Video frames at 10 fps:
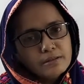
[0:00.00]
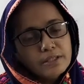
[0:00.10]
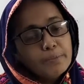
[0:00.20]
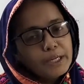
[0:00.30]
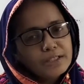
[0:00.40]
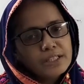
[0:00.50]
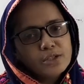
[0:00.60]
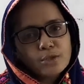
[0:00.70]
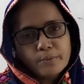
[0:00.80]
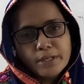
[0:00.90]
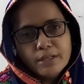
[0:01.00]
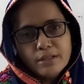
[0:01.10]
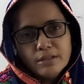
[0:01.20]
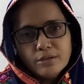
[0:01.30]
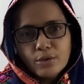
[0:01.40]
ত্রিমাত্রিক ছবি
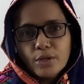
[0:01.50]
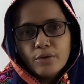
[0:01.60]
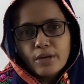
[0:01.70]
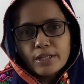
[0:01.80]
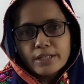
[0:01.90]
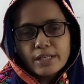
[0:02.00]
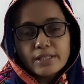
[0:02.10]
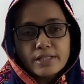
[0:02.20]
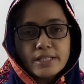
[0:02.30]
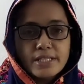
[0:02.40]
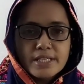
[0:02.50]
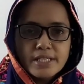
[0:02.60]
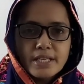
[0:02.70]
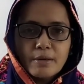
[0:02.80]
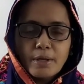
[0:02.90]
তৈরি করা যায় সিটি
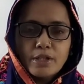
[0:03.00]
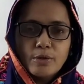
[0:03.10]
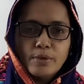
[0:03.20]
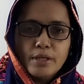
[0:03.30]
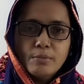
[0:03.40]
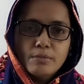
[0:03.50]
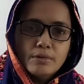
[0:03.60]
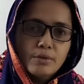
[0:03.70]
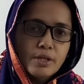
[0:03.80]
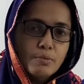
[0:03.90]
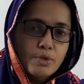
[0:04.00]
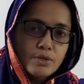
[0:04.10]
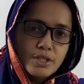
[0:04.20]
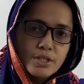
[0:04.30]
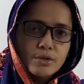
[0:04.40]
স্ক্যানের মাধ্যমে রোগীর
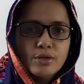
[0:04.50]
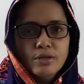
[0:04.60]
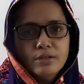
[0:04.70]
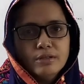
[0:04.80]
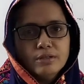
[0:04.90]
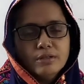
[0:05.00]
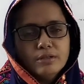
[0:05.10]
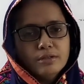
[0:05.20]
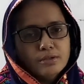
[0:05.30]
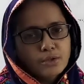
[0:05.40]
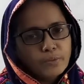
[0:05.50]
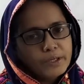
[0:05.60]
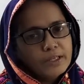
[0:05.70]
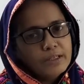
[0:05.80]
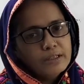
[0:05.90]
মস্তিষ্ক
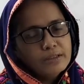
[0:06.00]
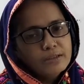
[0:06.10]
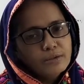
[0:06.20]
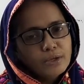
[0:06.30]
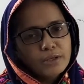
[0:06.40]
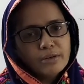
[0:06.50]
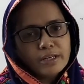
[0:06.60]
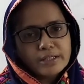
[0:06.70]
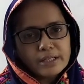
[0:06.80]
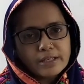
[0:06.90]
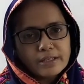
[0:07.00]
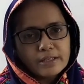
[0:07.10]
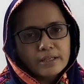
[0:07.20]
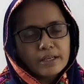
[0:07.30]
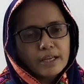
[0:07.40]
ছবি তৈরি করা যায়
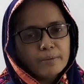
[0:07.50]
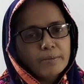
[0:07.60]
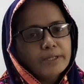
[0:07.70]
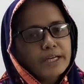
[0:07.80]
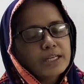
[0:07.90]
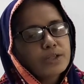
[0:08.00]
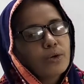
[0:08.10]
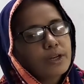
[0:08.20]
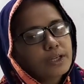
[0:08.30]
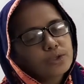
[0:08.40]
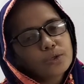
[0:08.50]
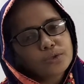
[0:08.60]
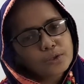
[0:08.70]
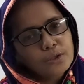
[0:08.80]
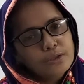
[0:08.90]
এভাবে দেখা যায় অনেক যন্ত্র